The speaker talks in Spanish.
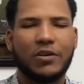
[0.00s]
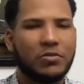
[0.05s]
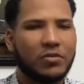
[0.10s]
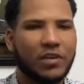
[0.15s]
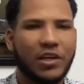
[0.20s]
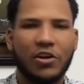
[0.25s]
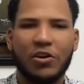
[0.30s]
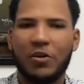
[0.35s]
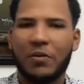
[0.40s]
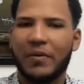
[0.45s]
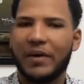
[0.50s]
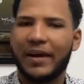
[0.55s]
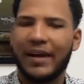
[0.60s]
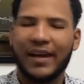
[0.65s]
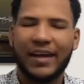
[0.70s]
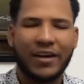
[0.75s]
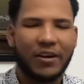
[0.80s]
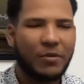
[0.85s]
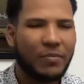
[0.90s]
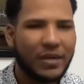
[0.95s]
que usted lo
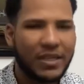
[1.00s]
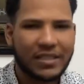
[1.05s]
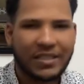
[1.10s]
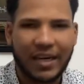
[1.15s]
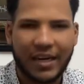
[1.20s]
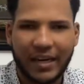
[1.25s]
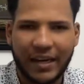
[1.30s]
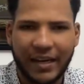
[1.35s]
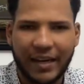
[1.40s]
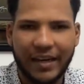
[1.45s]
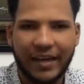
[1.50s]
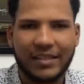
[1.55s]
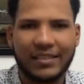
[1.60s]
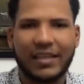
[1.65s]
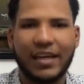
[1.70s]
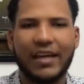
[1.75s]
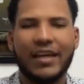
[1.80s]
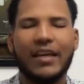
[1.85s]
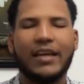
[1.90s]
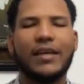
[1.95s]
ve comienza a
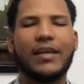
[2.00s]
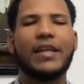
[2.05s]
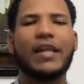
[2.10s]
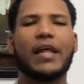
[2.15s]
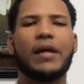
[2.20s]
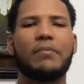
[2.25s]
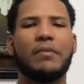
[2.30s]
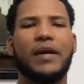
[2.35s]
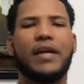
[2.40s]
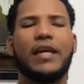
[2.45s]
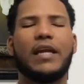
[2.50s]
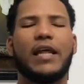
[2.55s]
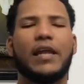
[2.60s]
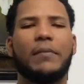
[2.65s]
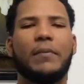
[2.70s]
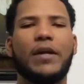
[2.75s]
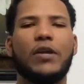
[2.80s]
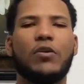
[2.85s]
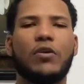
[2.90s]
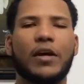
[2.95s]
reírse, y nada más y nada
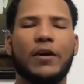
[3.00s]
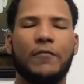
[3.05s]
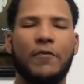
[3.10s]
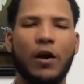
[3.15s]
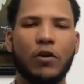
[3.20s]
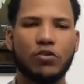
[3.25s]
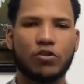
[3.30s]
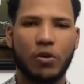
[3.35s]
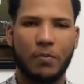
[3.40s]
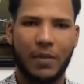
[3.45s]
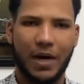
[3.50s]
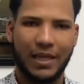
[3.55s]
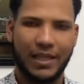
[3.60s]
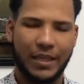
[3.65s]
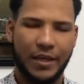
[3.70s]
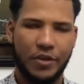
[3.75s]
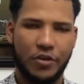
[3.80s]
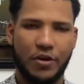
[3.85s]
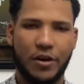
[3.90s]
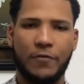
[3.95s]
menos que
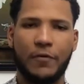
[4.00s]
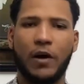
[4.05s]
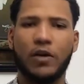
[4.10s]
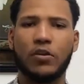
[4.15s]
Fautomata, señores.